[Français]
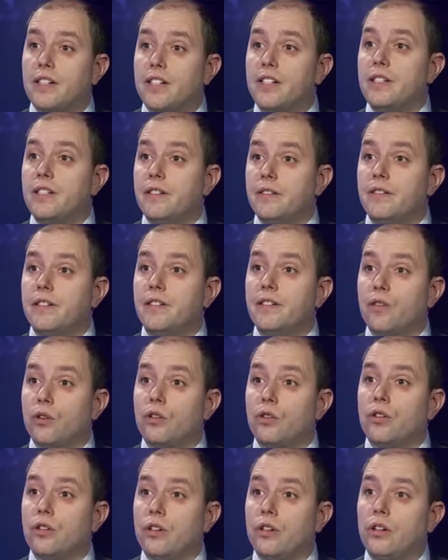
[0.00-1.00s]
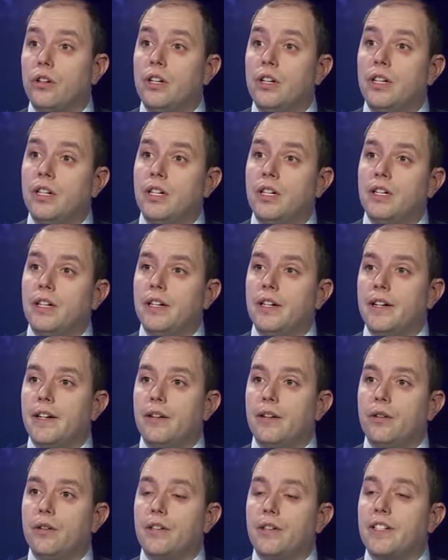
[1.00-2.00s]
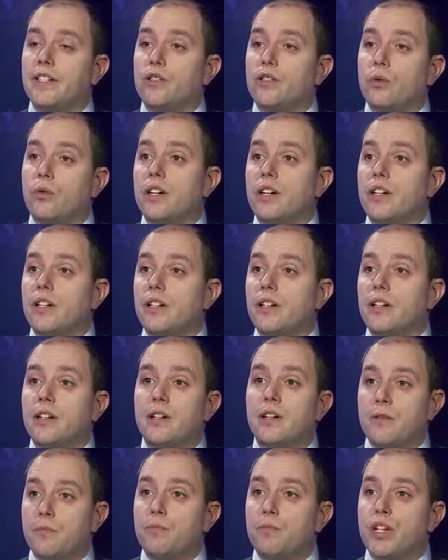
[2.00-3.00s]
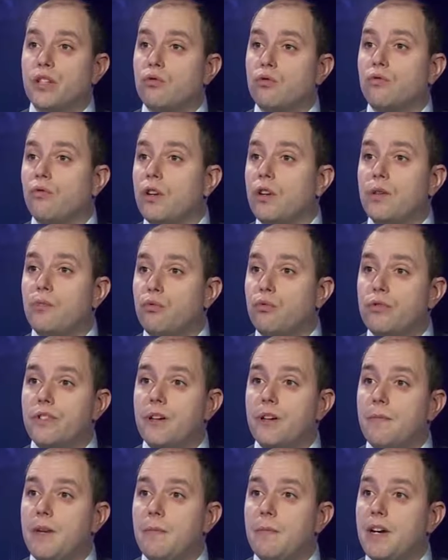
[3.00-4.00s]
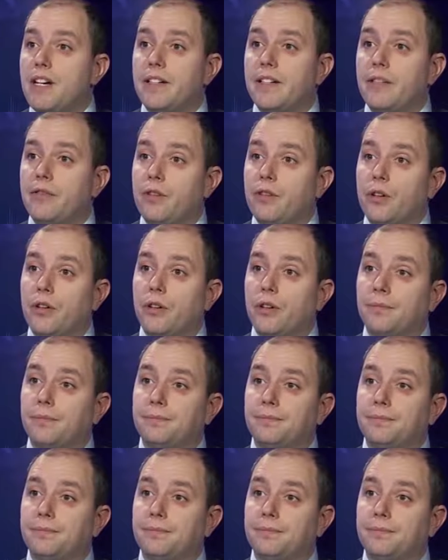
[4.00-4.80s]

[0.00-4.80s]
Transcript: qui y vivent encore et qui sont les, bien souvent les plus à même à le défendre.